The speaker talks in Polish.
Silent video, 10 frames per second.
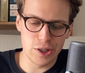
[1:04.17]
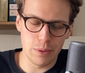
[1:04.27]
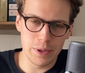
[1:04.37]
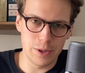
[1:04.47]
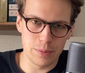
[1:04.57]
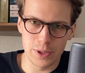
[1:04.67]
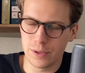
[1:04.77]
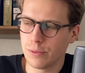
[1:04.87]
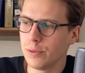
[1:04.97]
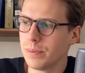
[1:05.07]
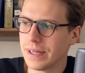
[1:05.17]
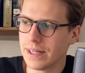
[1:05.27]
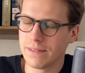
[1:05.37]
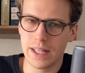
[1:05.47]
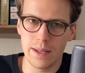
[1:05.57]
zrobić to przez YouTube'a,
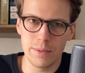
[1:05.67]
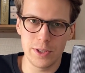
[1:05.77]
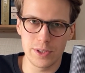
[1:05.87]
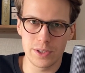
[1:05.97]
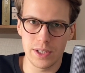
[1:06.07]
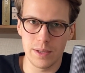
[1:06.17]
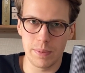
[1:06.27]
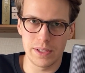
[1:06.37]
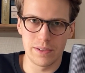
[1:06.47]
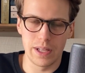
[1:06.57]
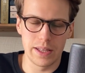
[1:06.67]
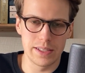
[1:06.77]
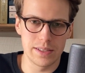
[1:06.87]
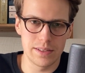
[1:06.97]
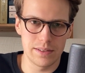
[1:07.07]
ale wydaje mi się, że Patronite
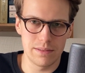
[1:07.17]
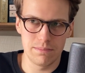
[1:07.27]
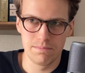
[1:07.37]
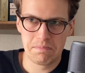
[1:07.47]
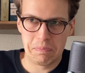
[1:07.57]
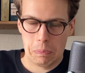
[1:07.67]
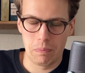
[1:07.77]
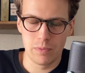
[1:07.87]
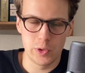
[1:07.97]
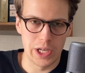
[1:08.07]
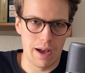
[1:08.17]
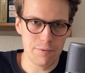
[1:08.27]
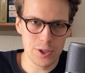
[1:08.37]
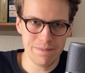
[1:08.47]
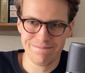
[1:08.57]
jest
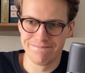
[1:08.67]
ciekawszy